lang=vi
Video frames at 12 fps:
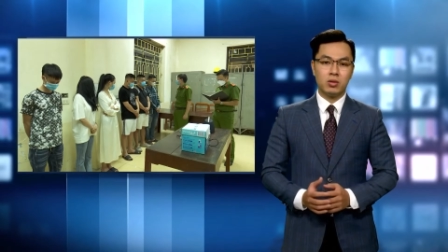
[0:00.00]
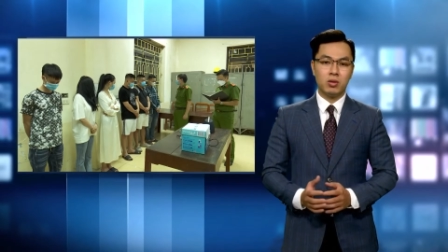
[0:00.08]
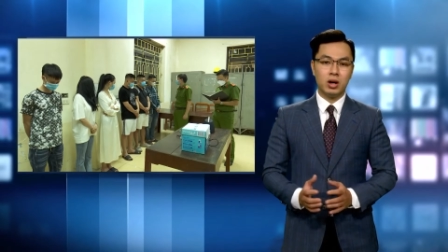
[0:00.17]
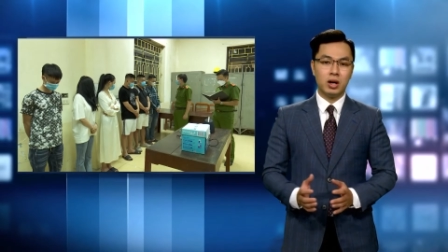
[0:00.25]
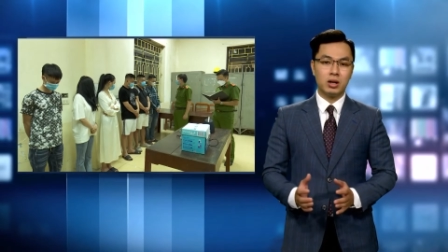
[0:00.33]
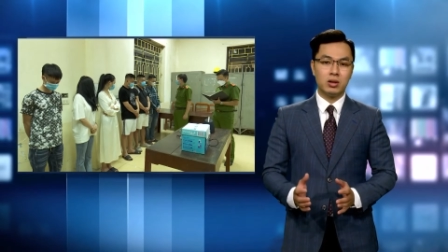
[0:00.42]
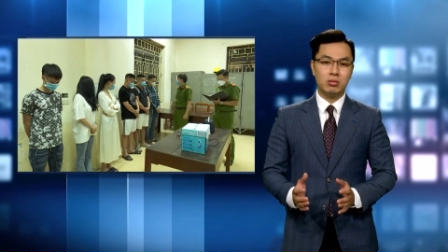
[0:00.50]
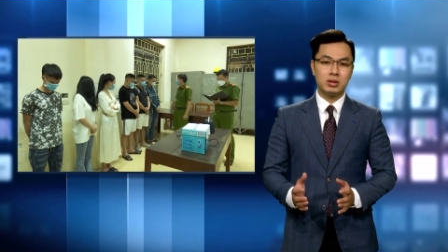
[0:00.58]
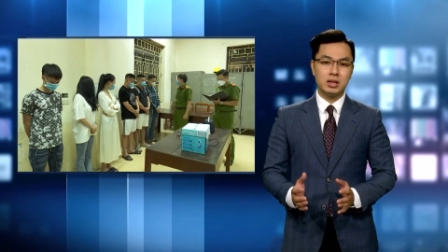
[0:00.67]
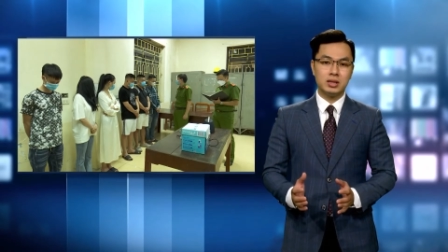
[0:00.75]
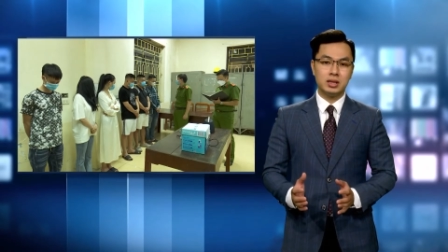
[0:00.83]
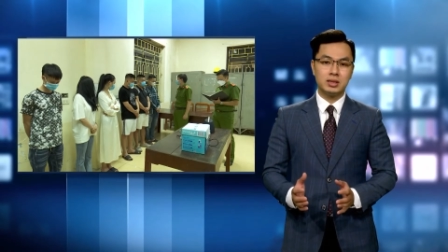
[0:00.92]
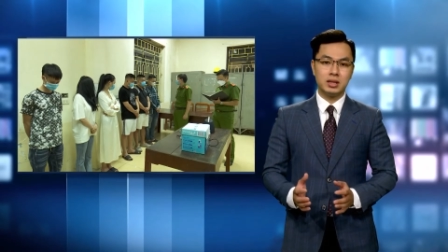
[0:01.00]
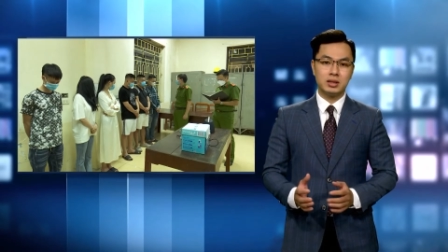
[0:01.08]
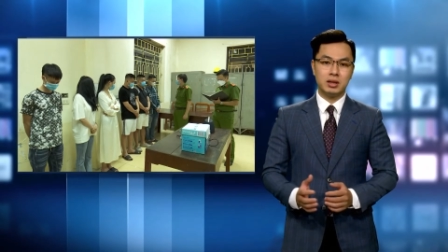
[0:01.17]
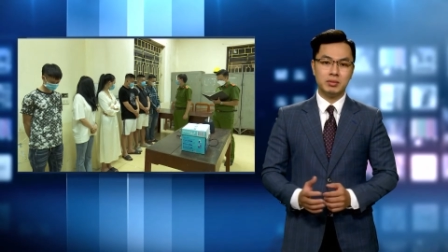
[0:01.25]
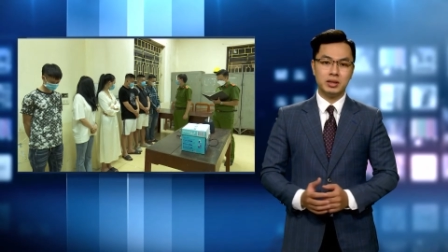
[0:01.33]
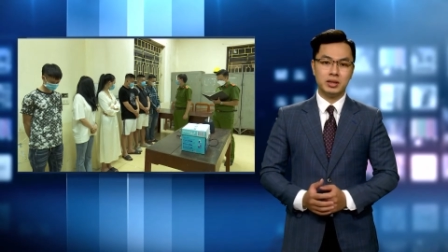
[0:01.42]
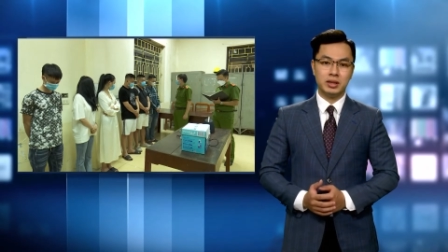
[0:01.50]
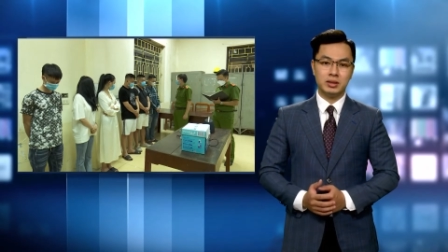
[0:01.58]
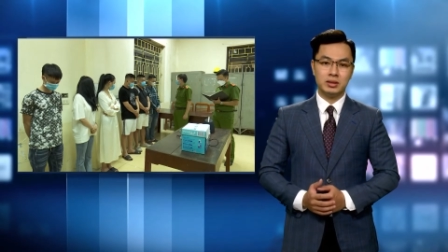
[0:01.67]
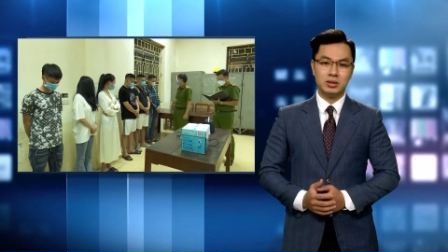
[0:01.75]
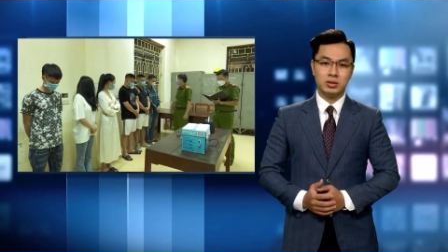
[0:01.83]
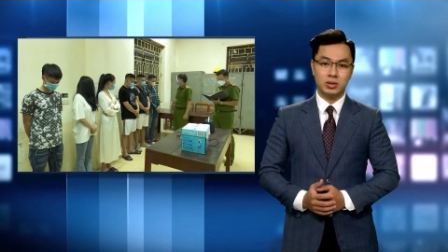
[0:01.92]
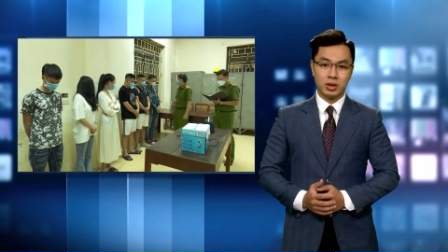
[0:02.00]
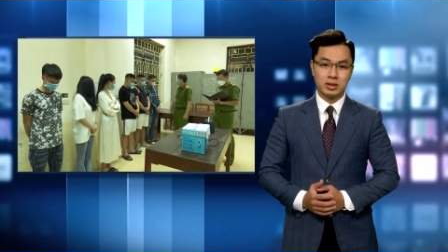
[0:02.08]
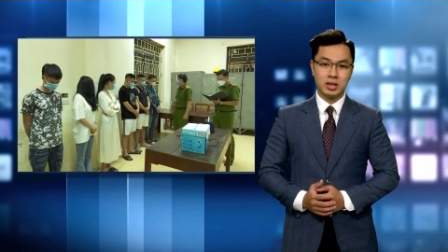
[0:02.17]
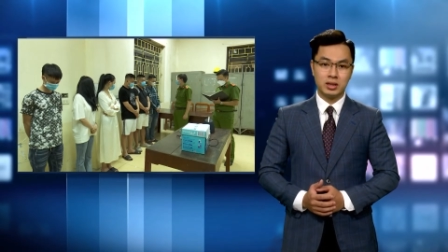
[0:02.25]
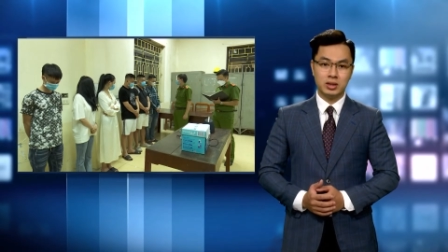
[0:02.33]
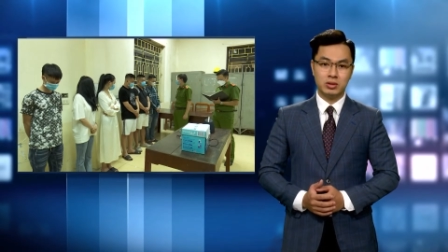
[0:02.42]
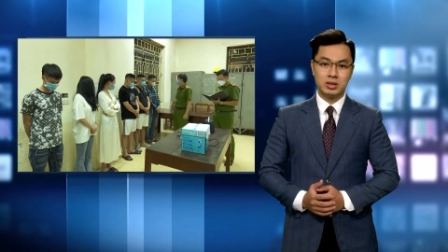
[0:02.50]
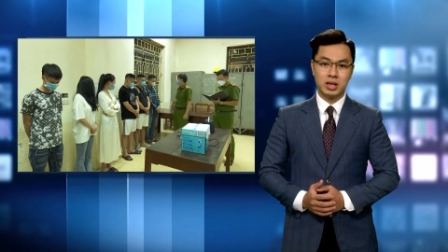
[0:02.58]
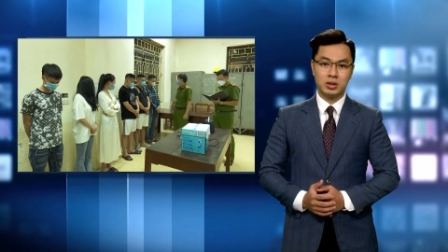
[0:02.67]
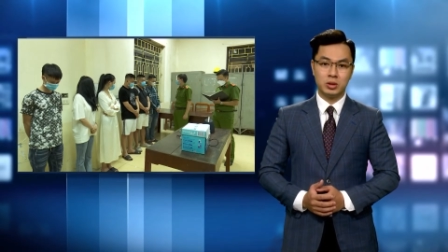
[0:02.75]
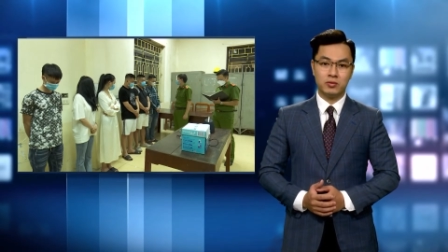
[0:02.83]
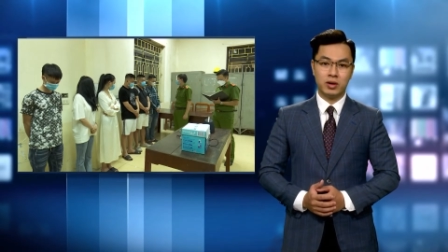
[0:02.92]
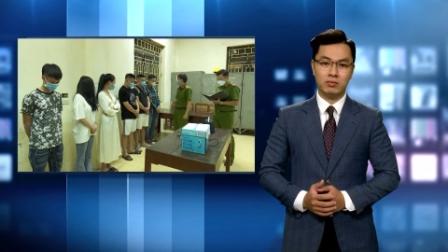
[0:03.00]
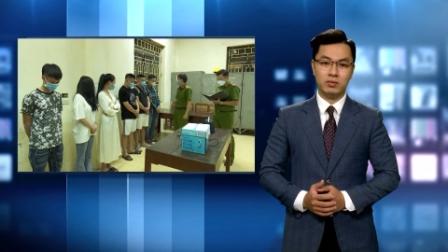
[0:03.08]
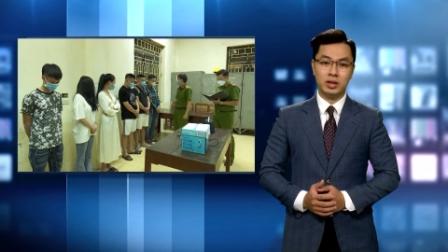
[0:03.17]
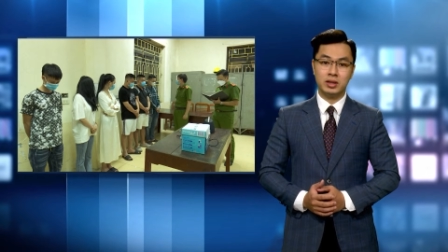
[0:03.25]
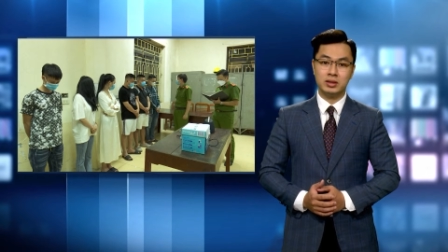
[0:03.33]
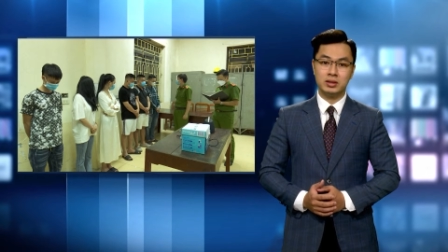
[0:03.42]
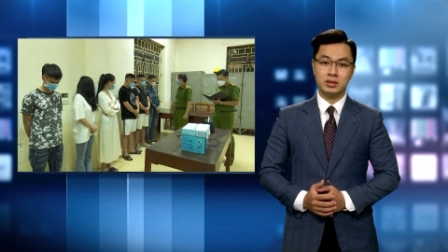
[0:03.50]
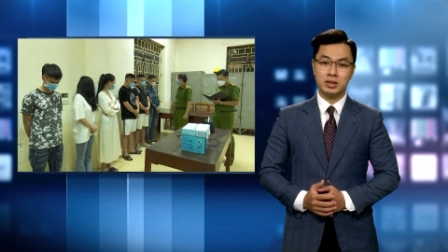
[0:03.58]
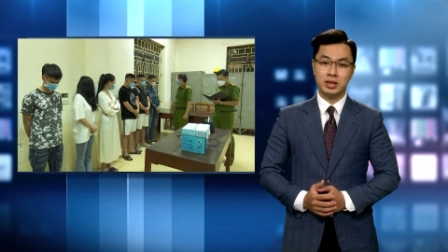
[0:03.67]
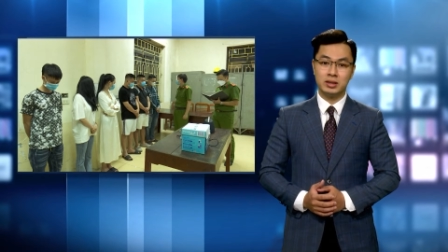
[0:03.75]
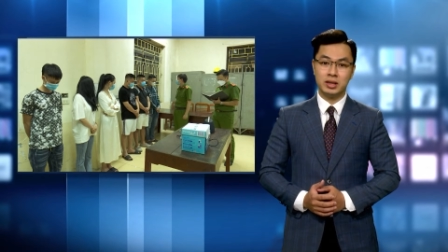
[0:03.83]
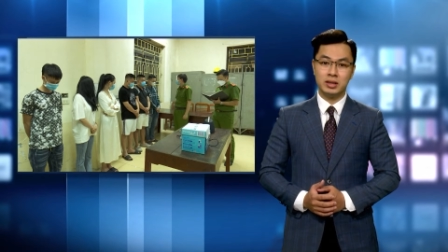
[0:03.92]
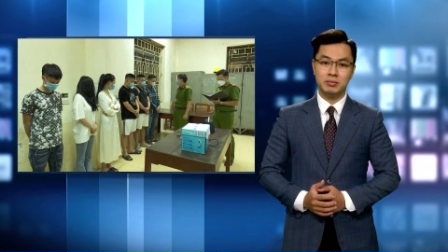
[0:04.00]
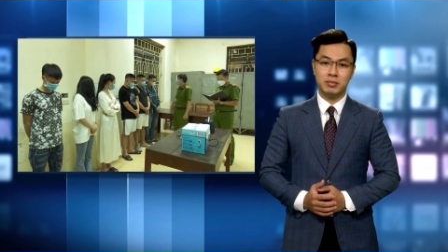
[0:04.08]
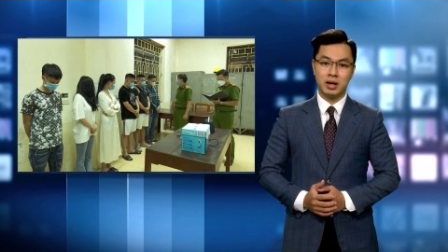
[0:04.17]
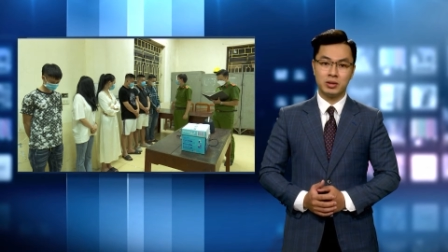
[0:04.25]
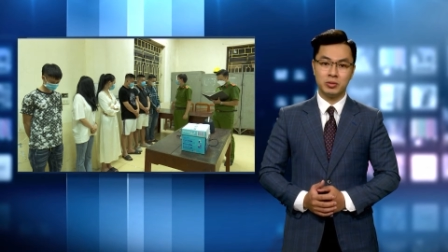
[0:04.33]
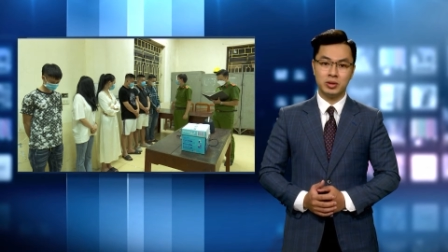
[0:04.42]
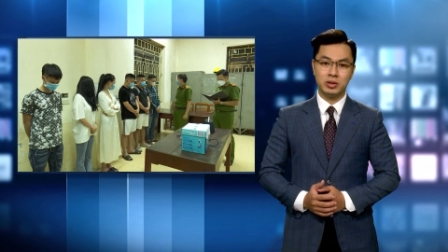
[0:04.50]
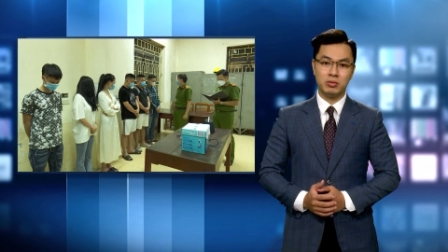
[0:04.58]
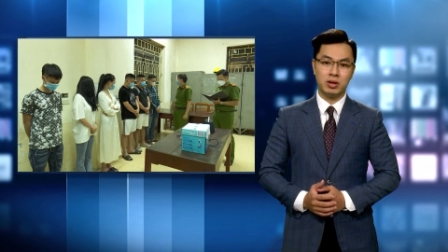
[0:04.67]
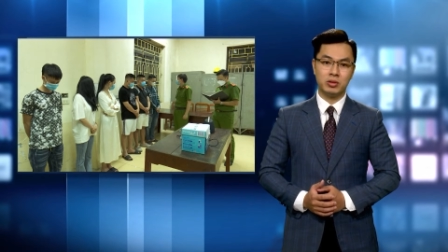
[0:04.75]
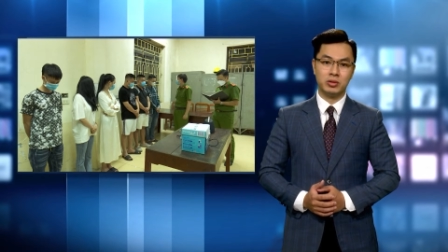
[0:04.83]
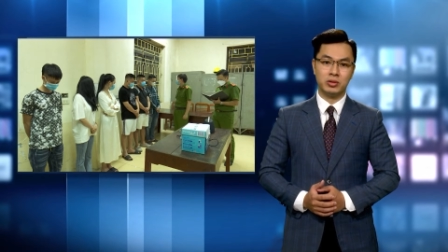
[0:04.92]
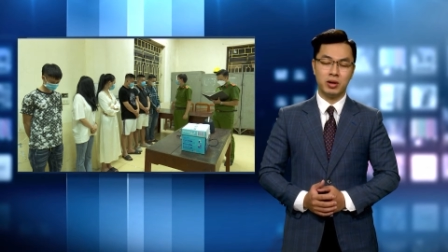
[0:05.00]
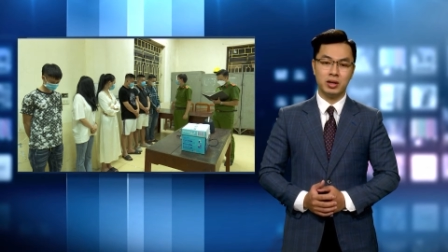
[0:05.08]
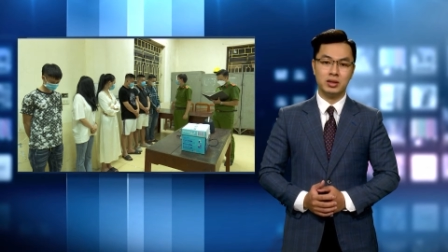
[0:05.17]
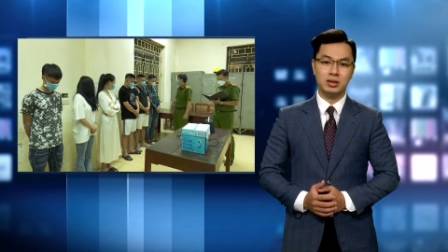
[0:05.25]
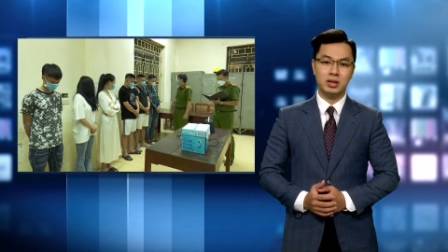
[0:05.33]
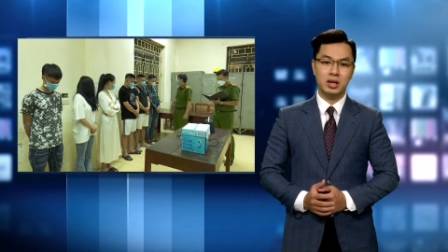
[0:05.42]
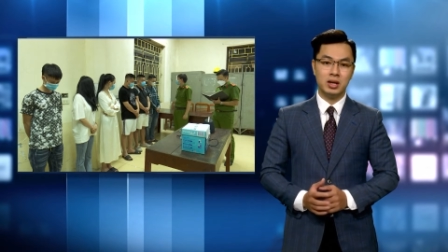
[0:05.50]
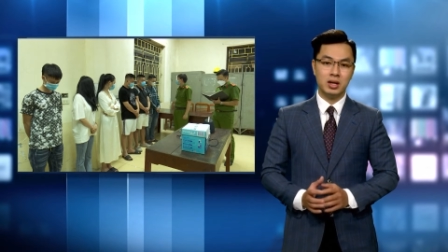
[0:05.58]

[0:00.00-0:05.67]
Qua công tác trinh sát nắm tình hình, đội cảnh sát điều tra tội phạm về hình sự kinh tế ma túy công an huyện Hoa Lư